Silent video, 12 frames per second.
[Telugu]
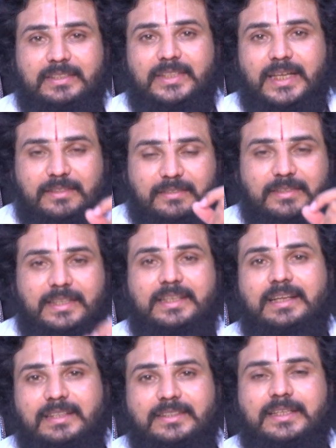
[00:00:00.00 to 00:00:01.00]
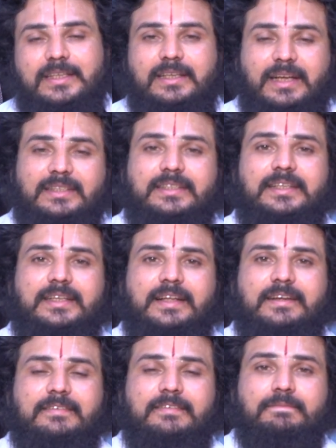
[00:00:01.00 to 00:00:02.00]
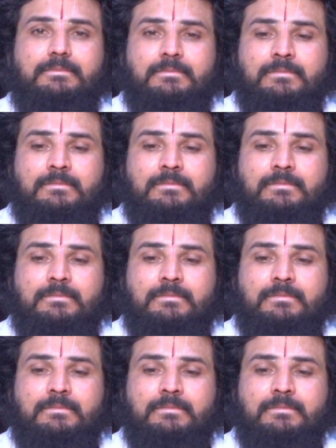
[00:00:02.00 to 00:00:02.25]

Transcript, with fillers: జాతకులైన రాజకీయ రాజకీయ నాయకులు